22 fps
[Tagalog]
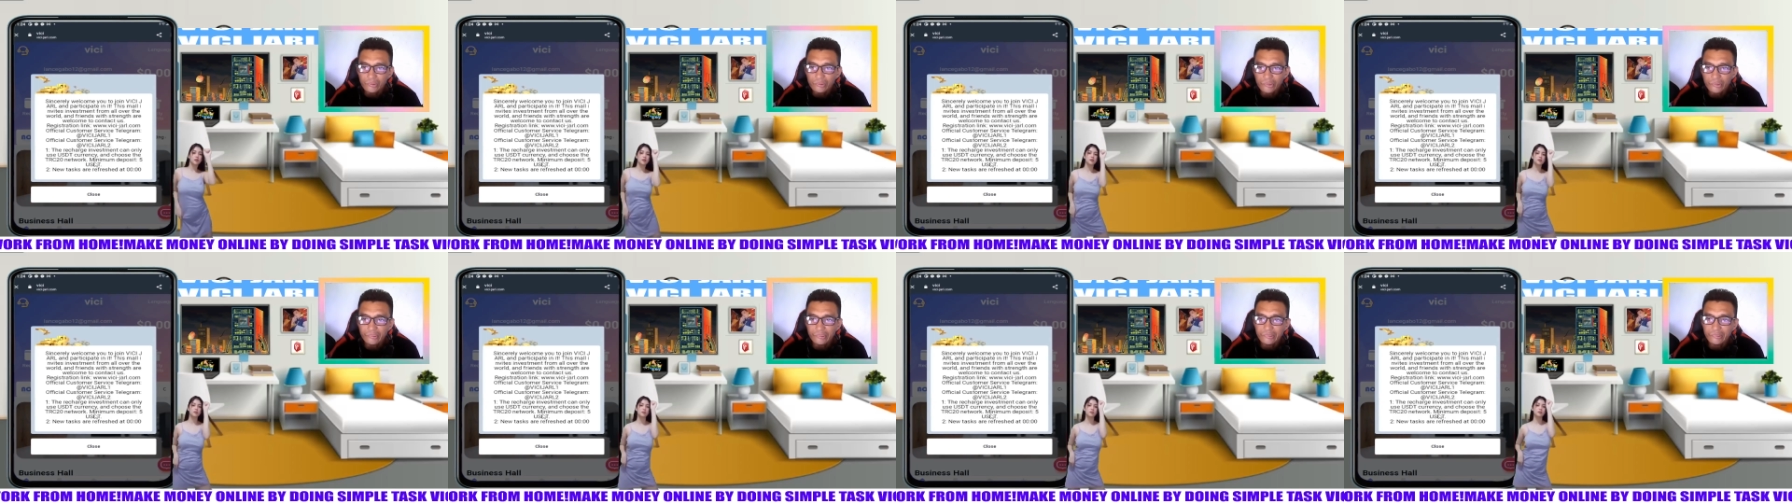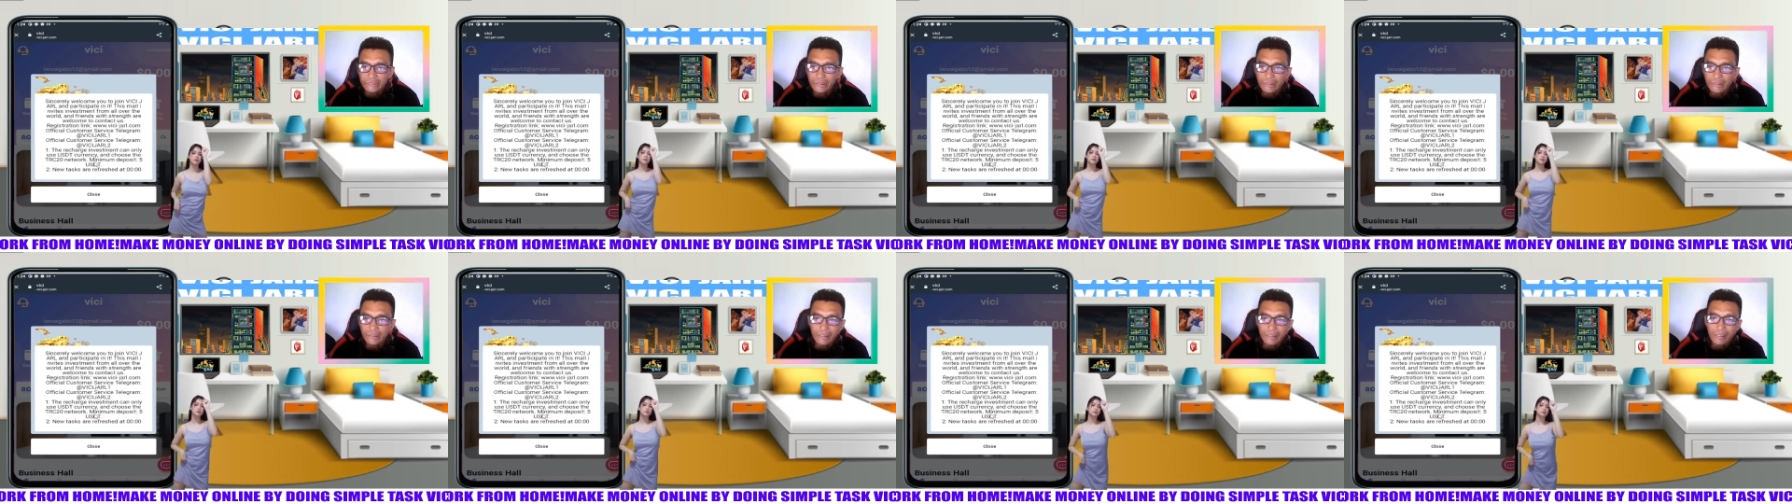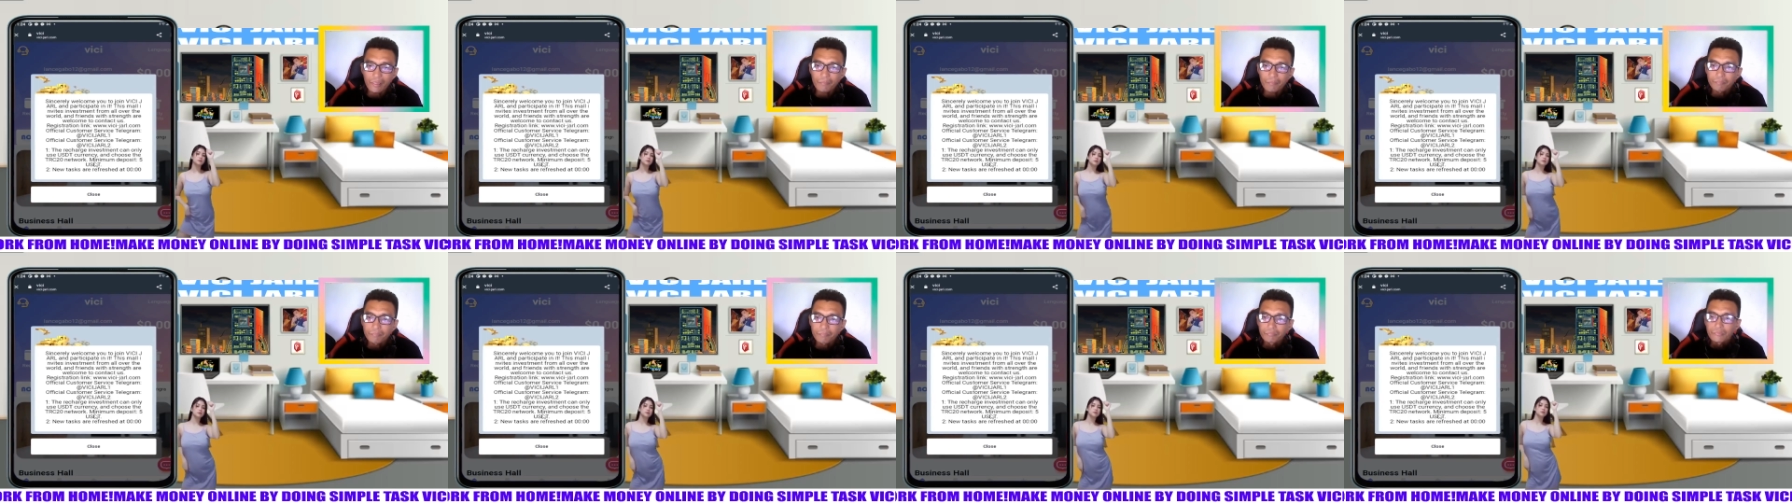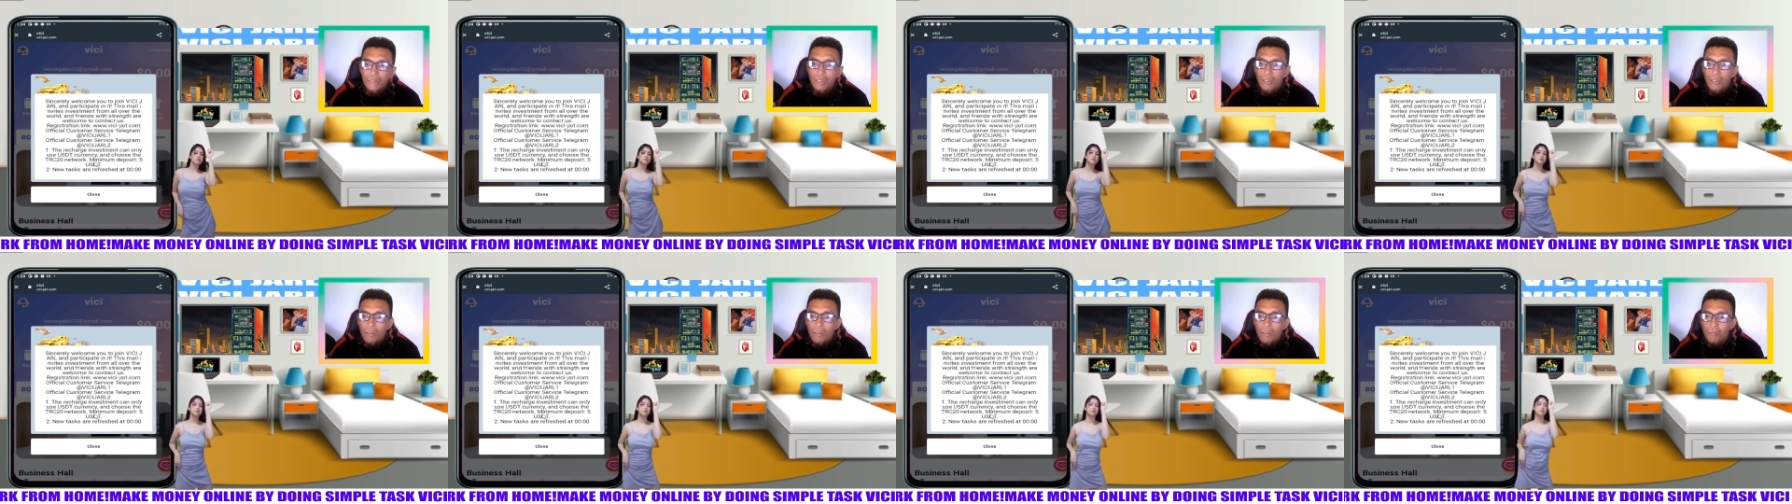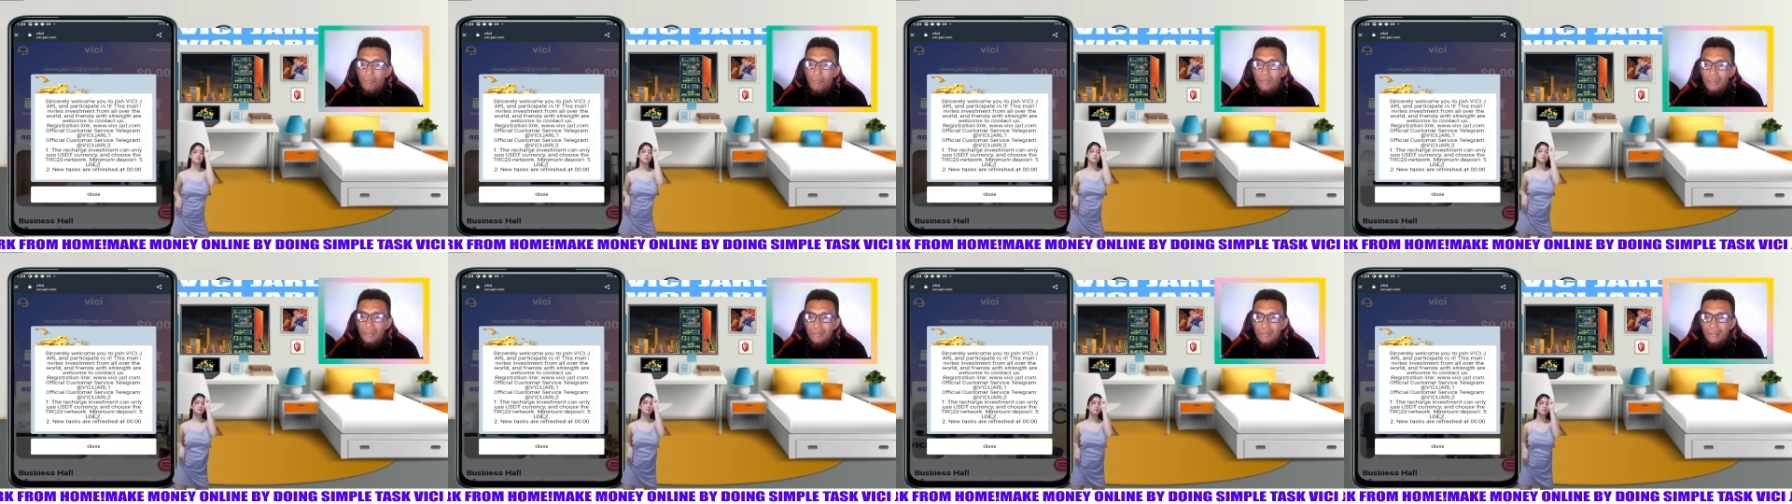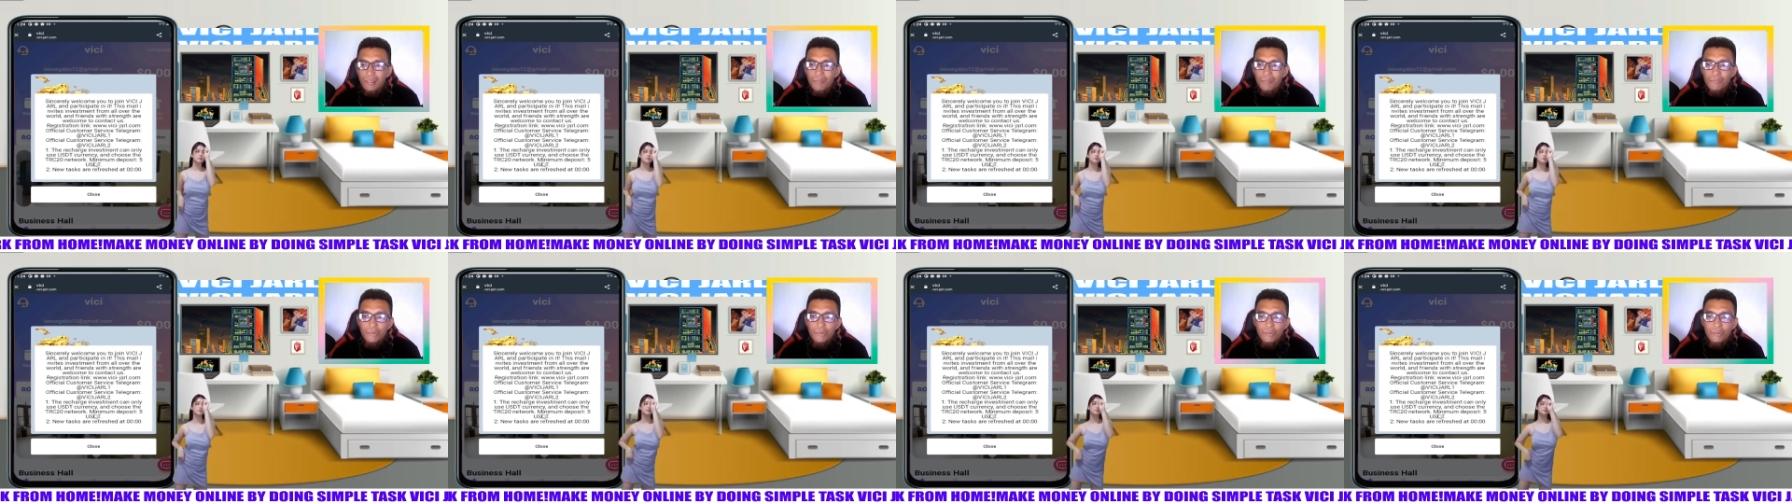sincerely, uh,
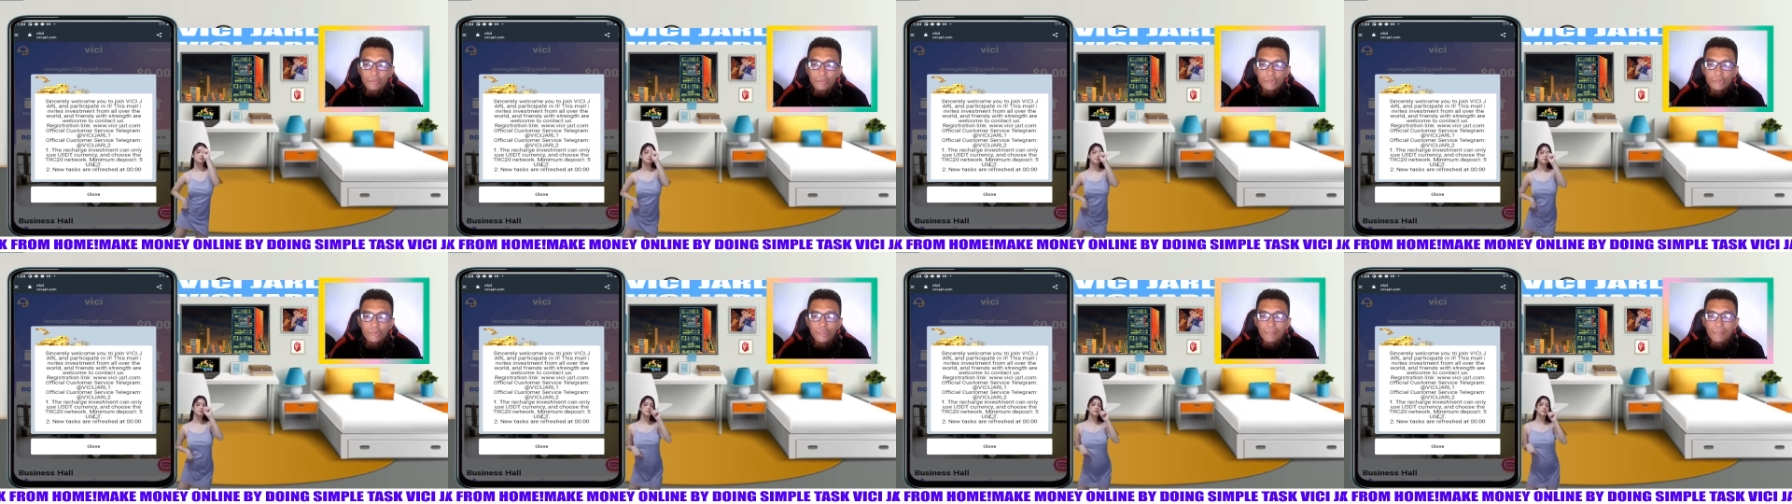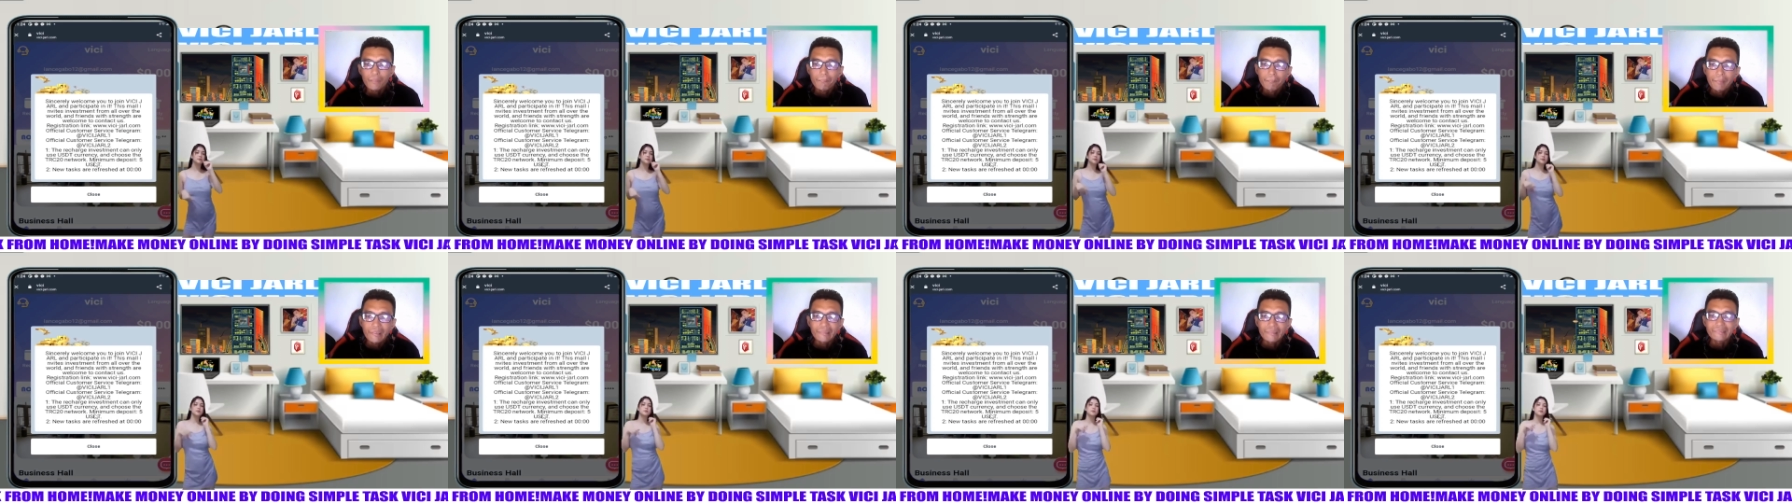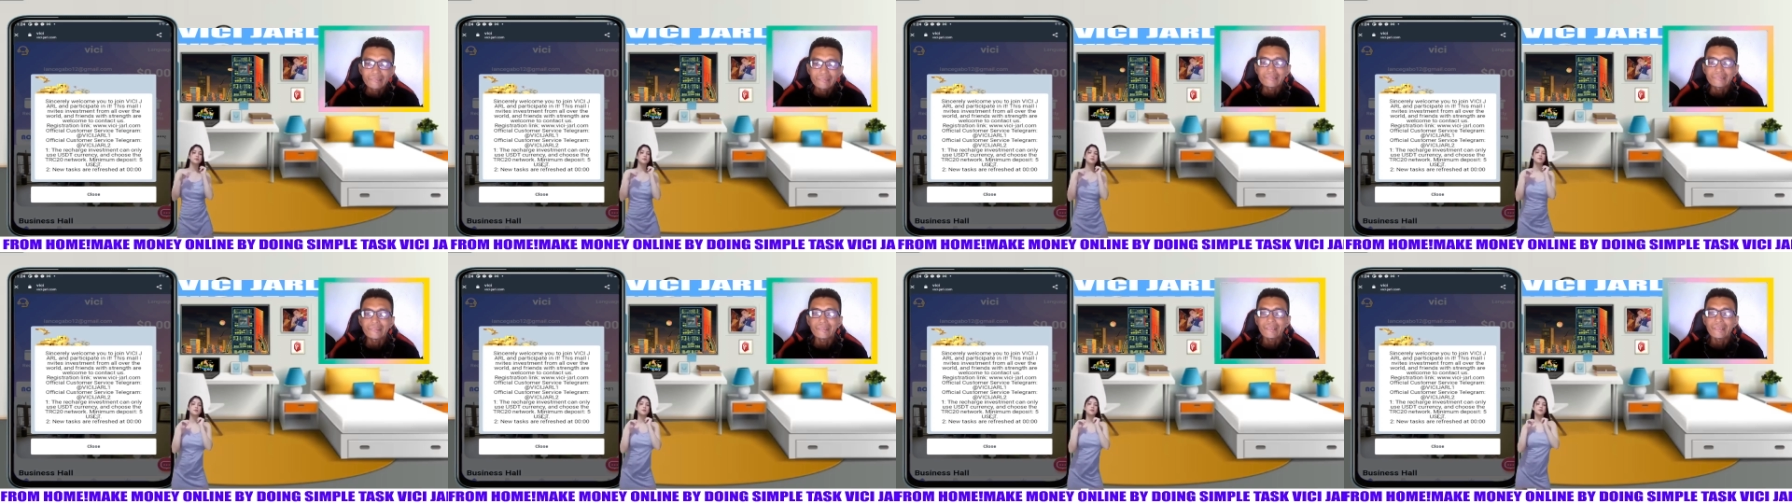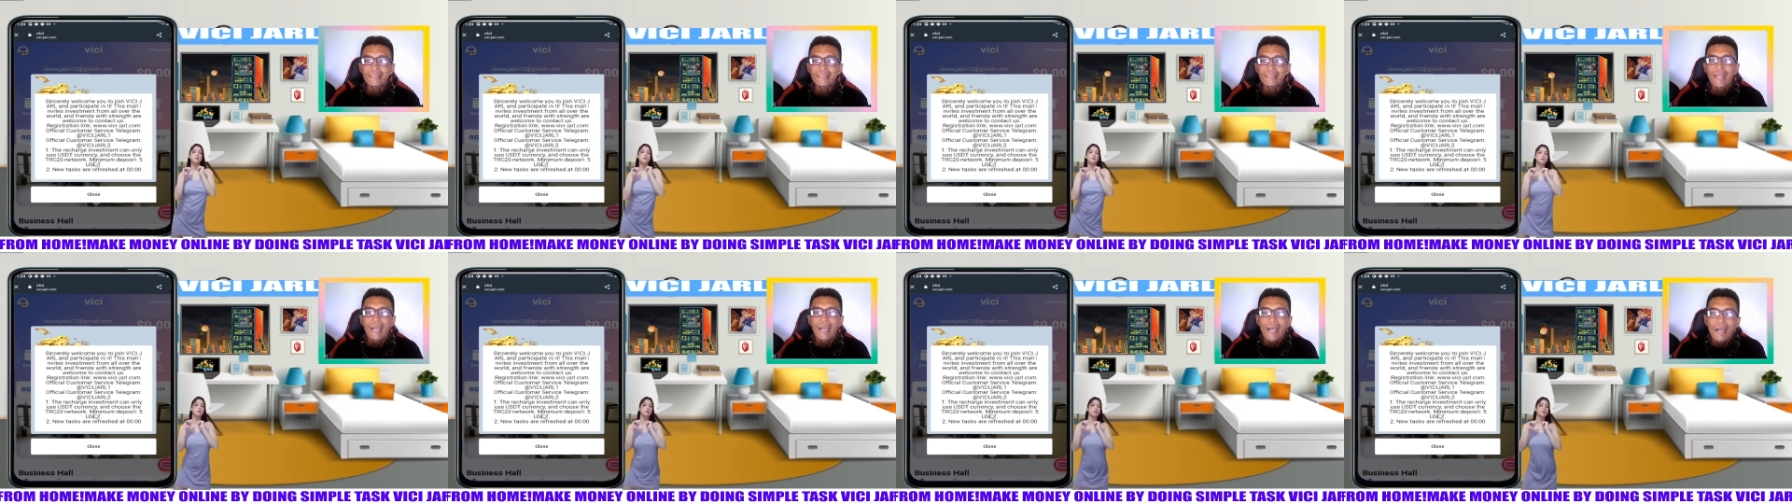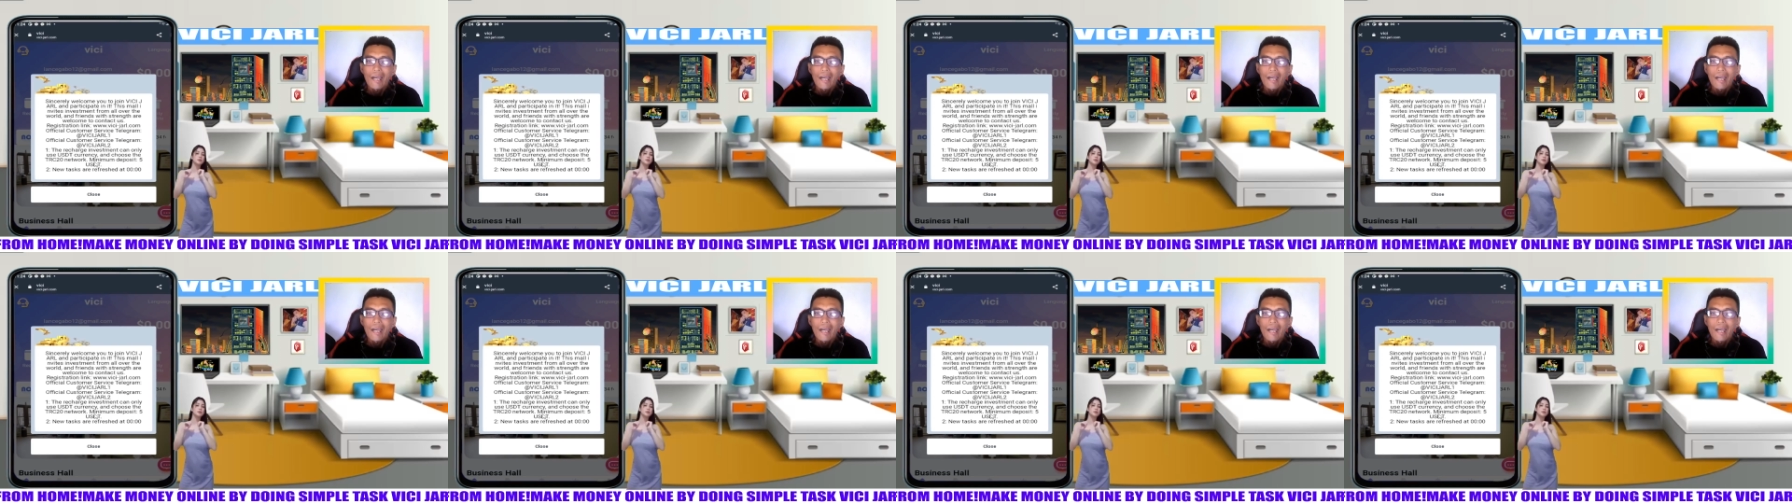welcome you to join BC,